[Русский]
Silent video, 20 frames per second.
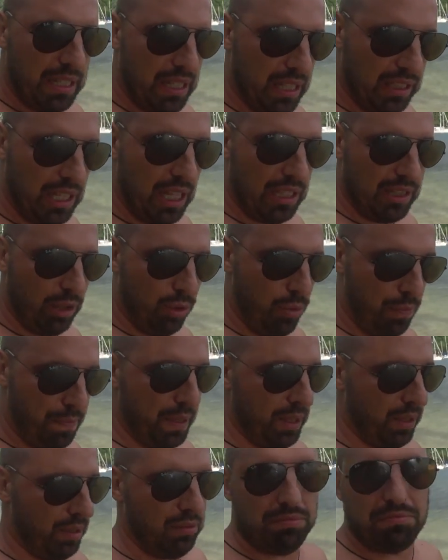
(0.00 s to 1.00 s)
когда-то
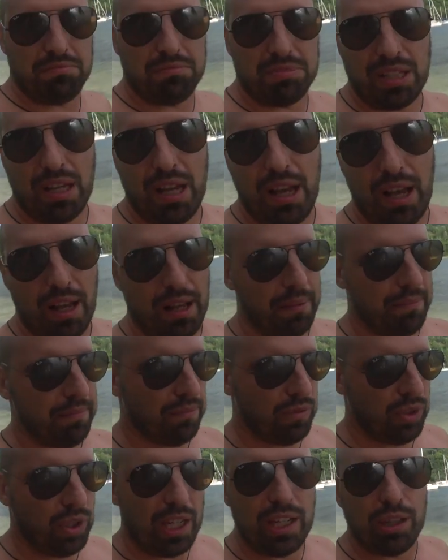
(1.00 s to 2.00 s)
купил за
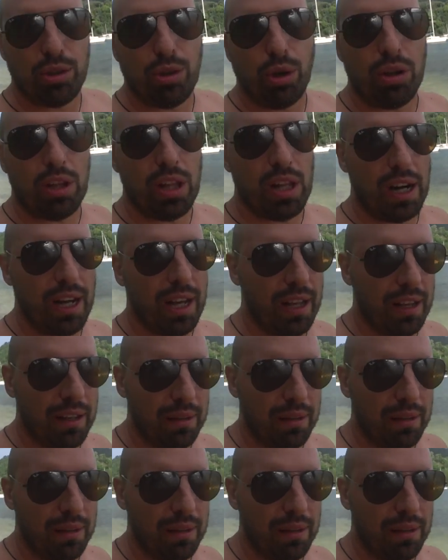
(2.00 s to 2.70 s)
3 доллара